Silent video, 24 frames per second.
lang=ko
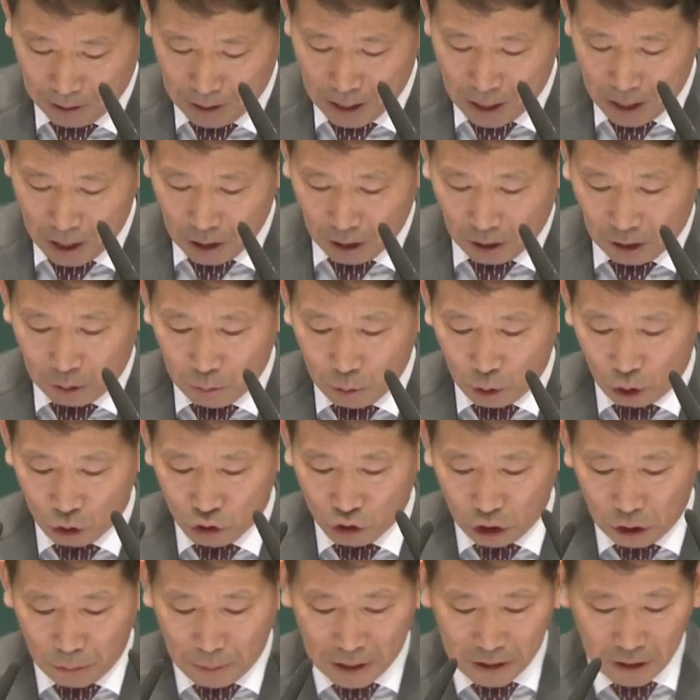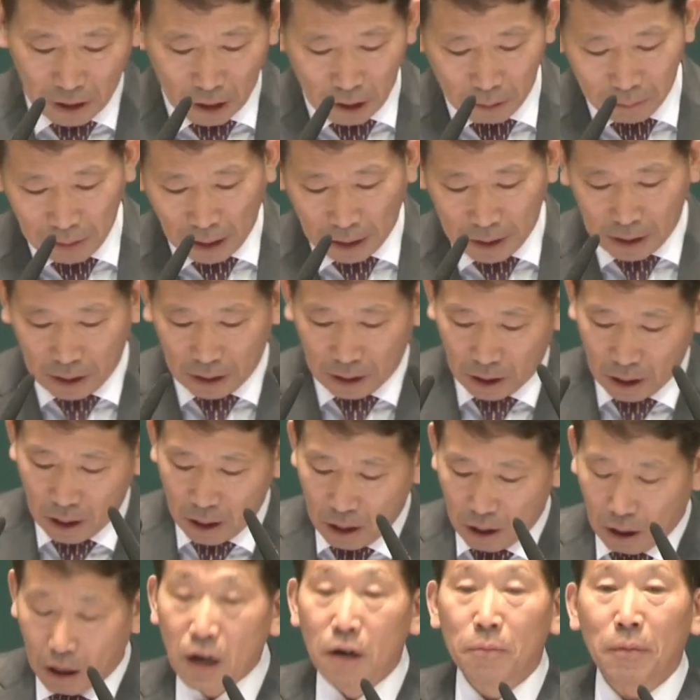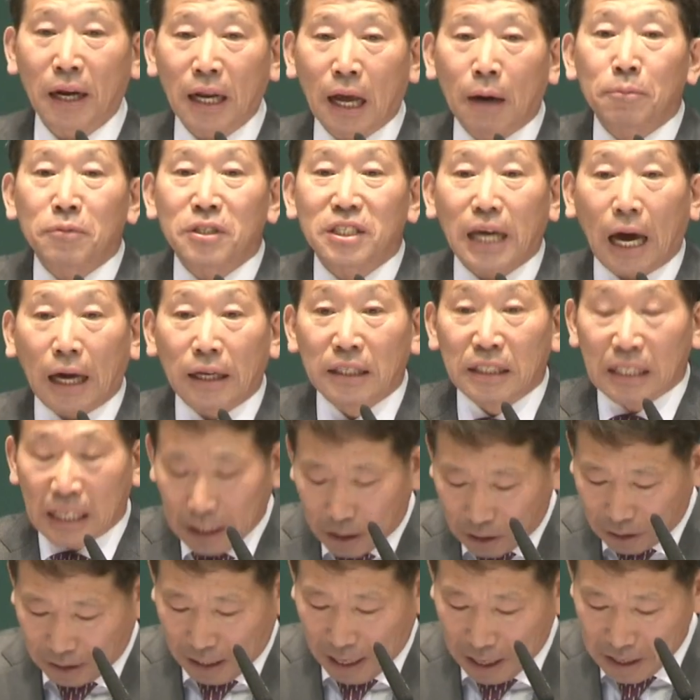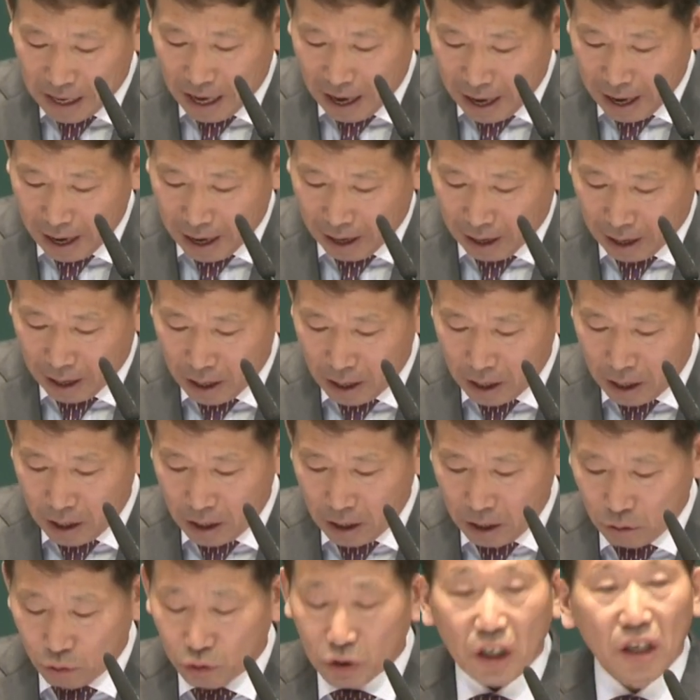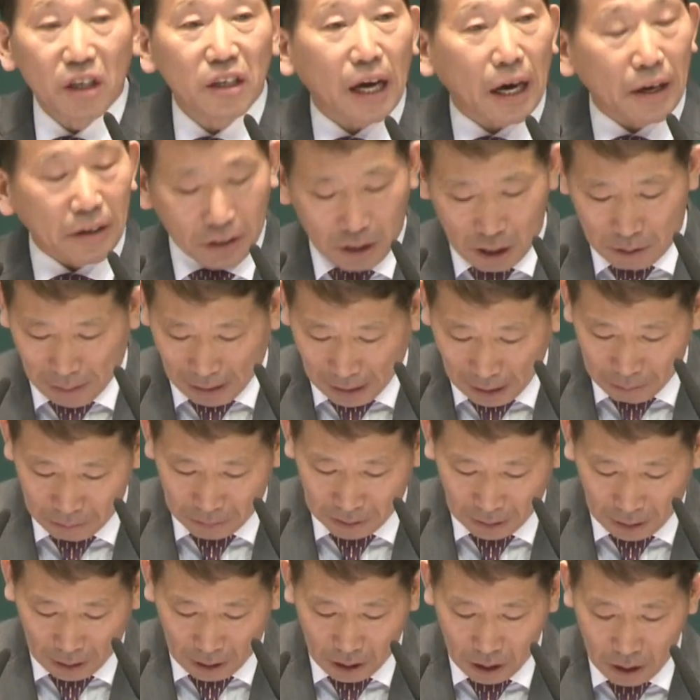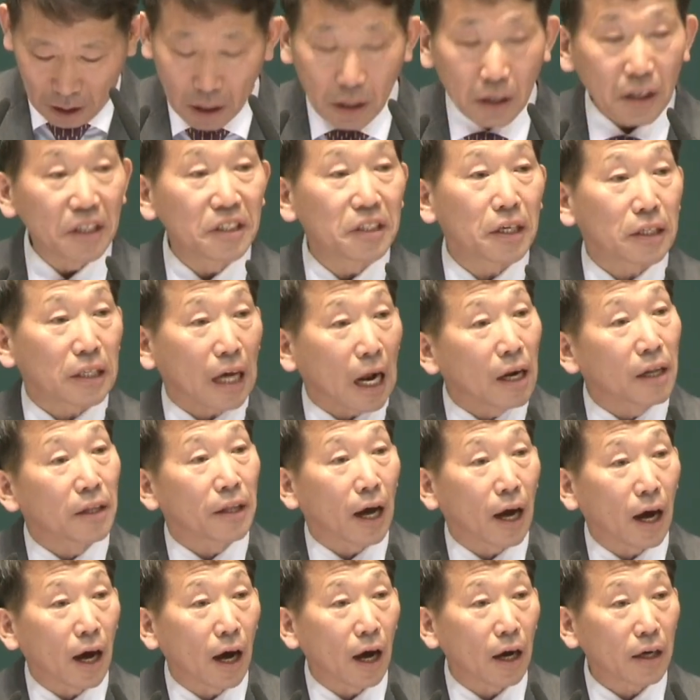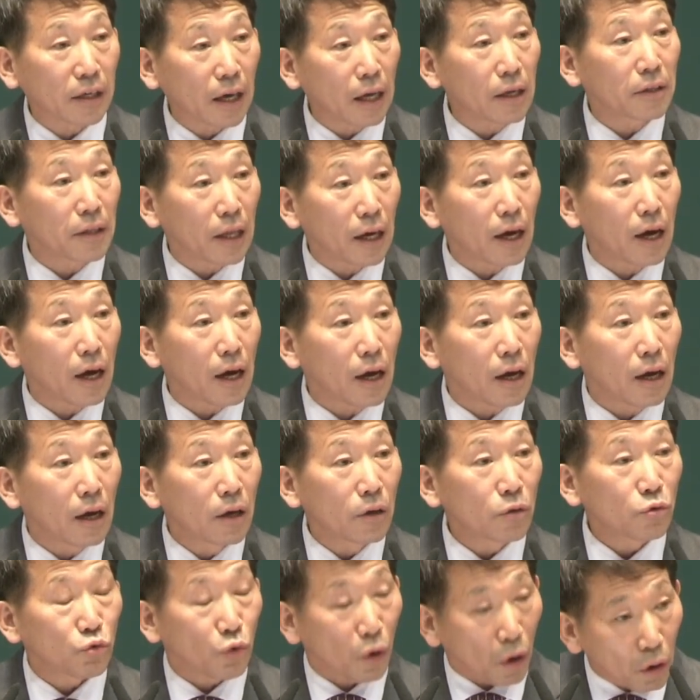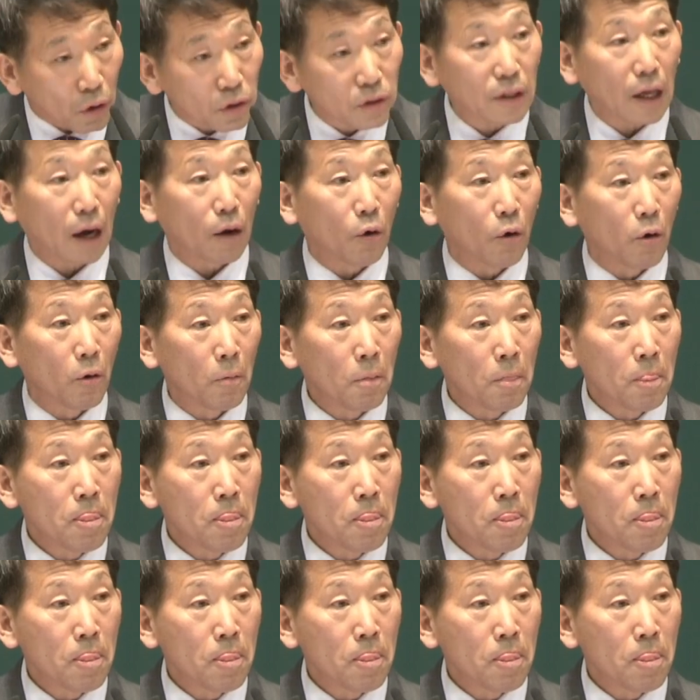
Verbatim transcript: 그러므로 주님의 재림 날이 얼마 남지 않은 이때에 우리를 가리켜 말합니다. 이제 잘다가 깰 때가 되었다고.